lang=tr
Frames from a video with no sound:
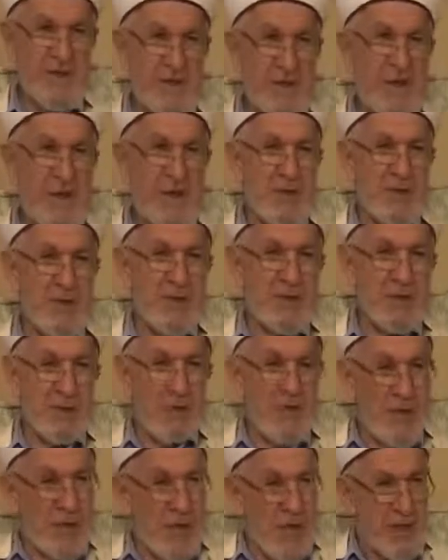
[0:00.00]
Direksiyon
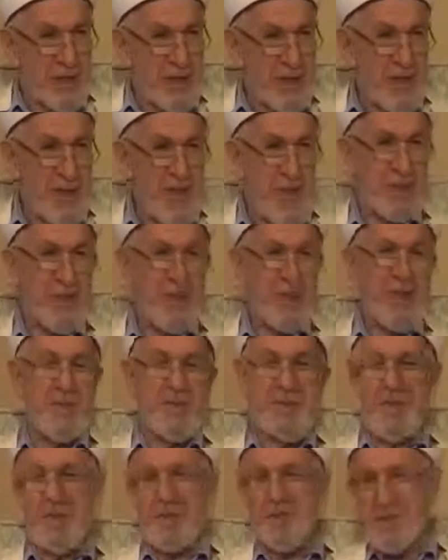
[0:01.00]
ön lastik
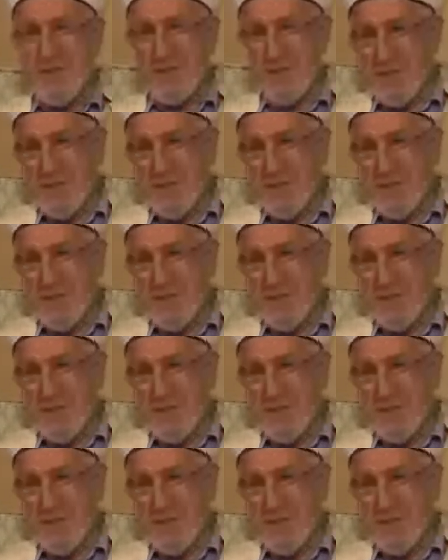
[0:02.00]
patlayabilir.